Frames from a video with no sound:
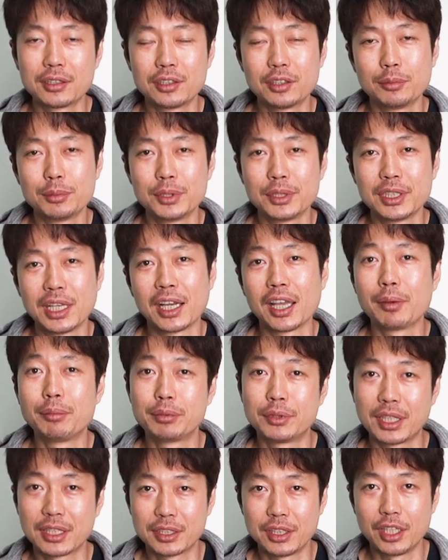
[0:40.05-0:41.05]
그 점은 양해
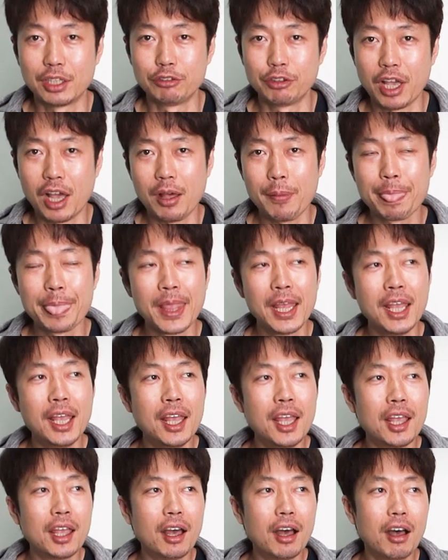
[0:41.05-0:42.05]
부탁드리고요.
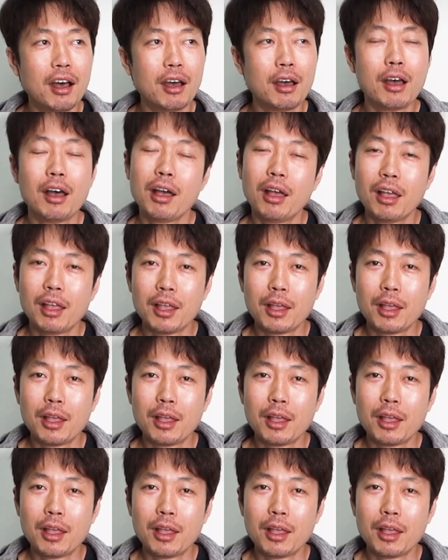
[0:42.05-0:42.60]
아,